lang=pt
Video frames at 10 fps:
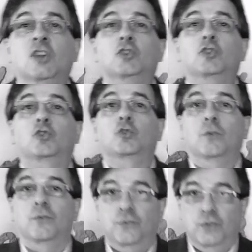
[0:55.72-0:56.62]

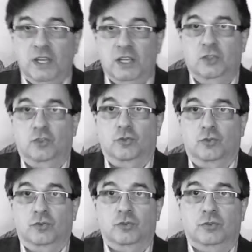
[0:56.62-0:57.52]

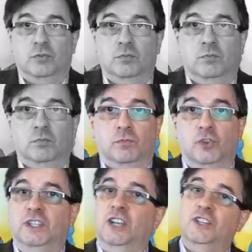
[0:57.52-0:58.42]
Sufixos.
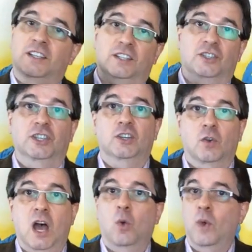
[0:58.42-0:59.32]
Vocês já
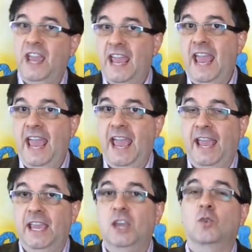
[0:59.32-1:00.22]
assistiram lá o
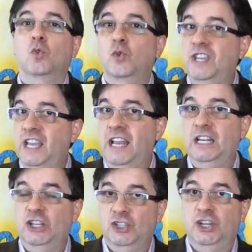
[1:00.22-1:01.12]
ER, o
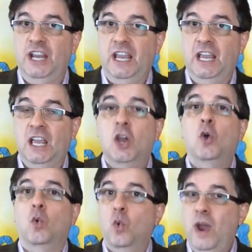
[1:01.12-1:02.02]
ING,
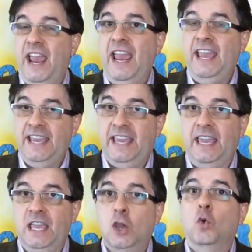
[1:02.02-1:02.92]
o
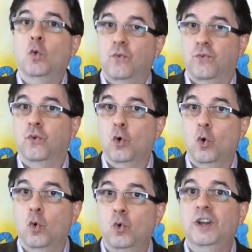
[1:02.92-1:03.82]
EIC, o
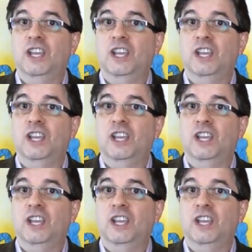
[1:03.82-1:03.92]
FUL